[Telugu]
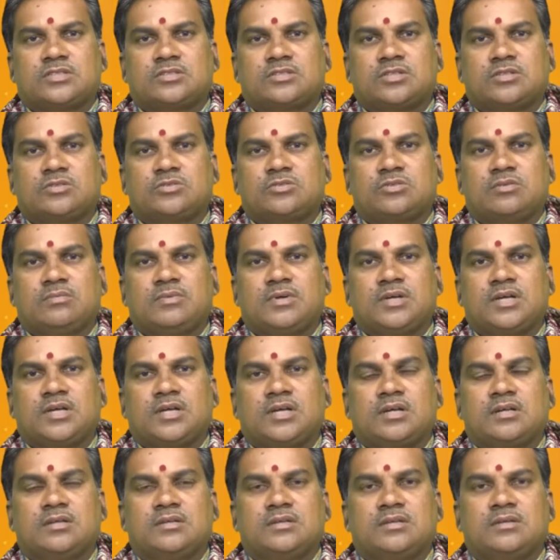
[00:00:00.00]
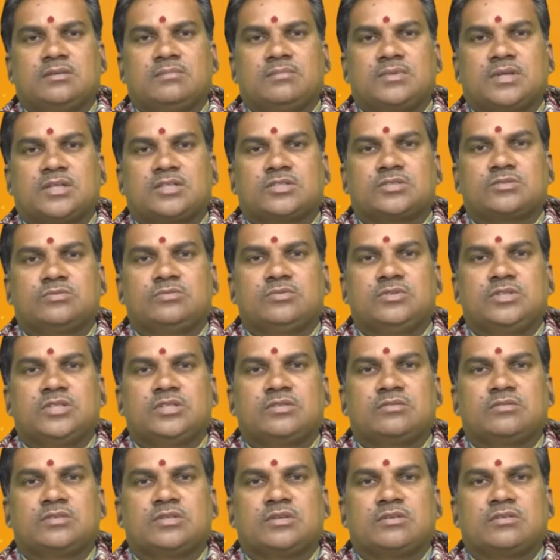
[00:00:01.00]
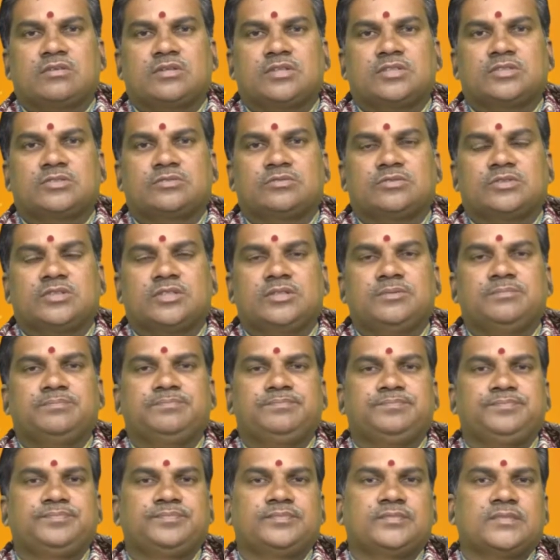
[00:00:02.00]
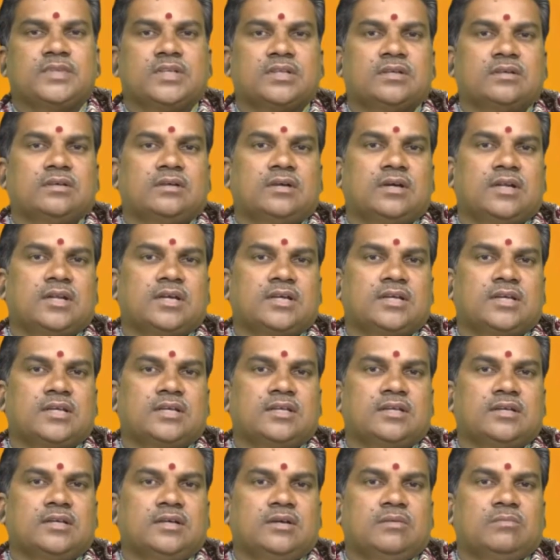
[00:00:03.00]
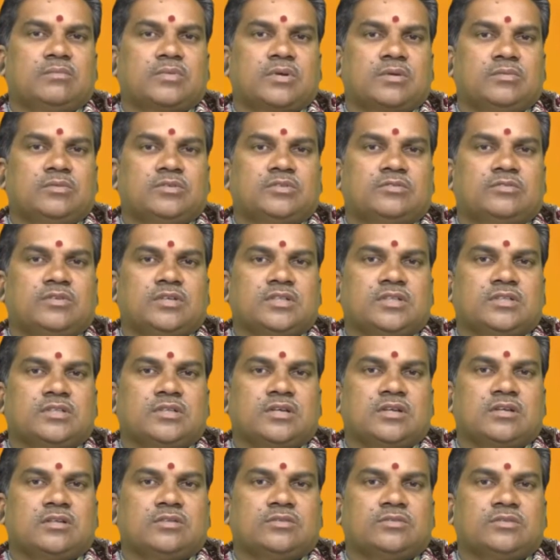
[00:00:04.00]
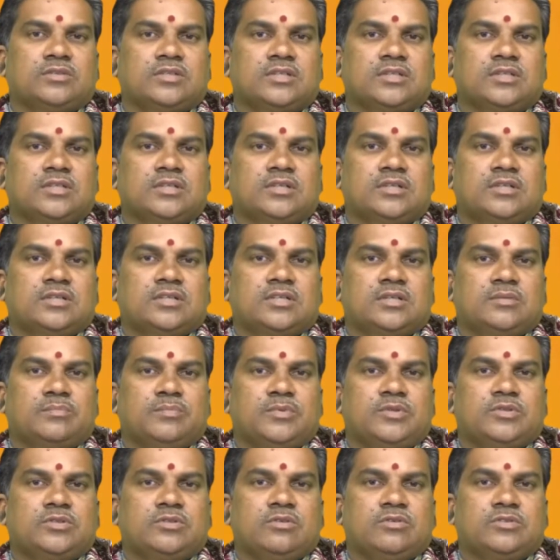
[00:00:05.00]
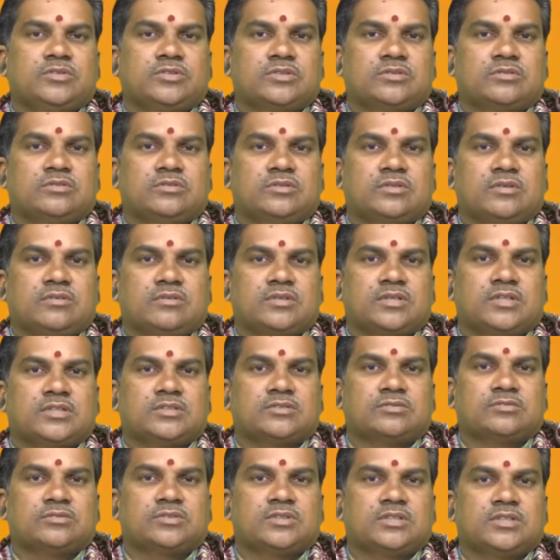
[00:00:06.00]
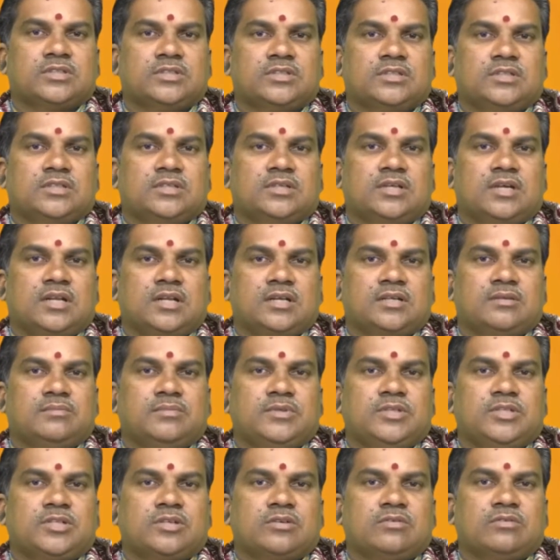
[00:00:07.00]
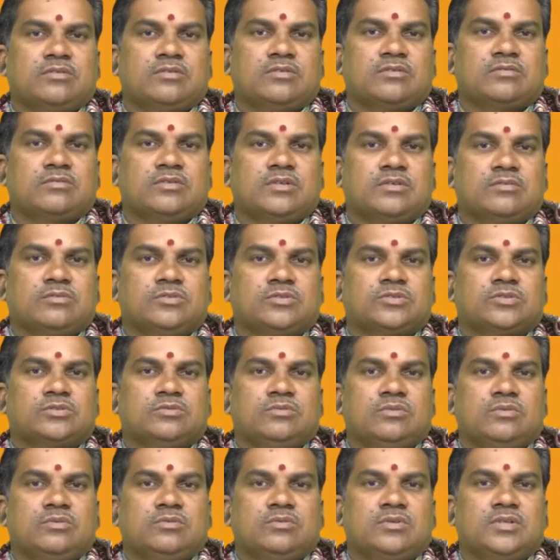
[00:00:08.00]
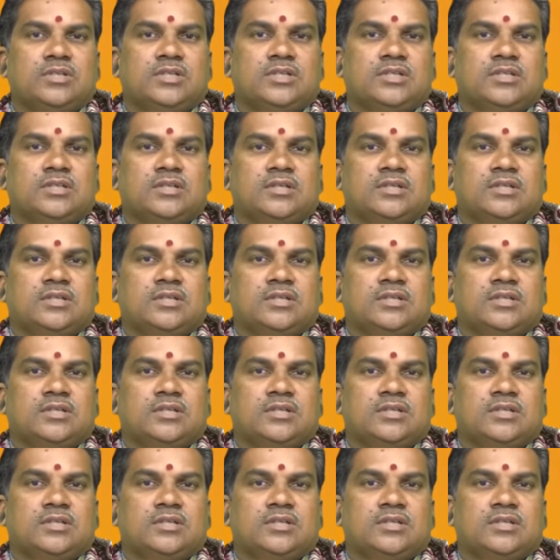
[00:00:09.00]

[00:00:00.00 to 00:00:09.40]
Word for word: సంక్షోభంగా మనస్సు ఉండేటువంటి అవకాశం ఉంది అలాగే ప్రభుత్వ అధికారులతోటి ఇబ్బందులు వచ్చేటువంటి అవకాశం ఉంది అలాగే మీ ఇంట్లో ఉన్నటువంటి వస్తువులు కొన్ని